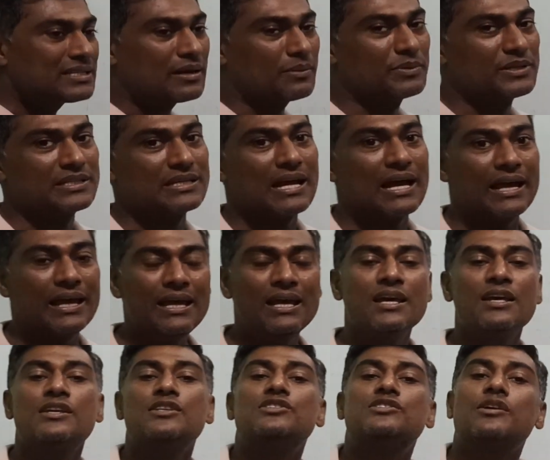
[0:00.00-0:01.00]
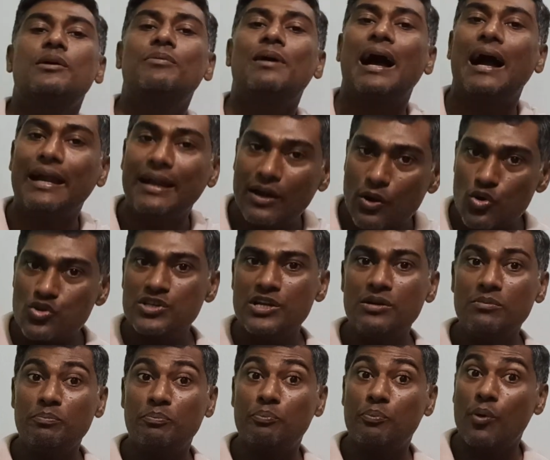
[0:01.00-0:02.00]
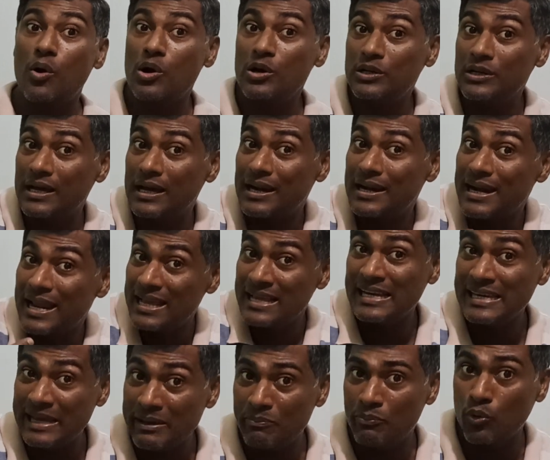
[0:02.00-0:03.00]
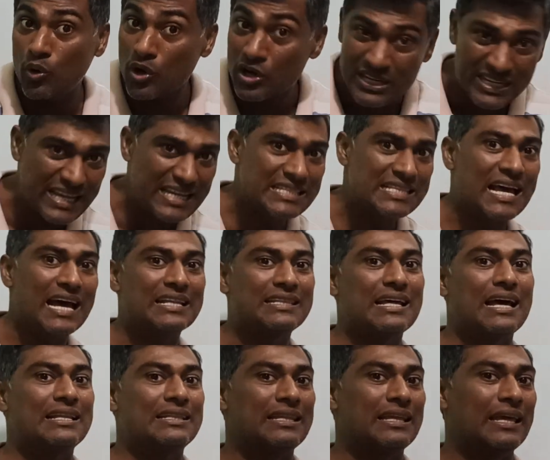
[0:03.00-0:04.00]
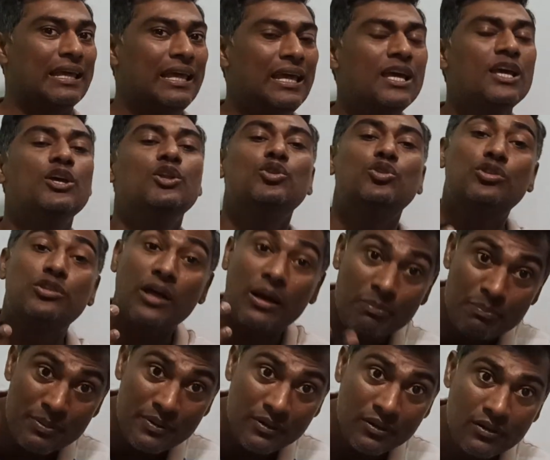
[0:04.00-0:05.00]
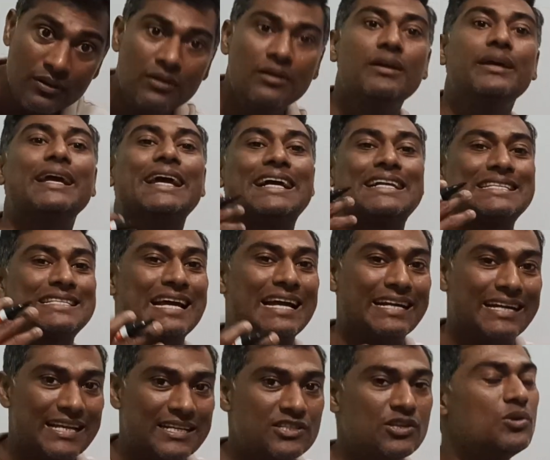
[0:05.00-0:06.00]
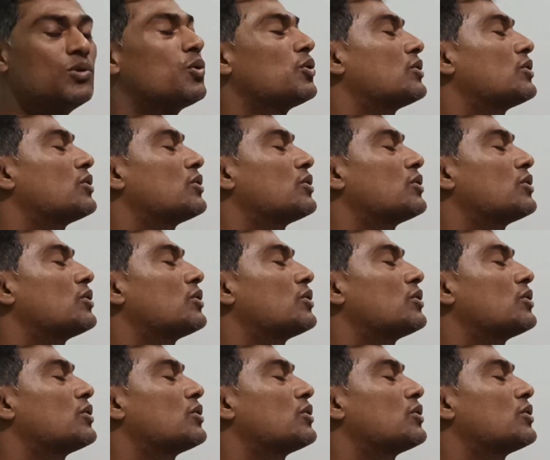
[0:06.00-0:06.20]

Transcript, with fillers: समझना है जब हाइड्रोजन बॉन्ड करने के लिए बोरन के साथ आते हैं तब एक्साइटेशन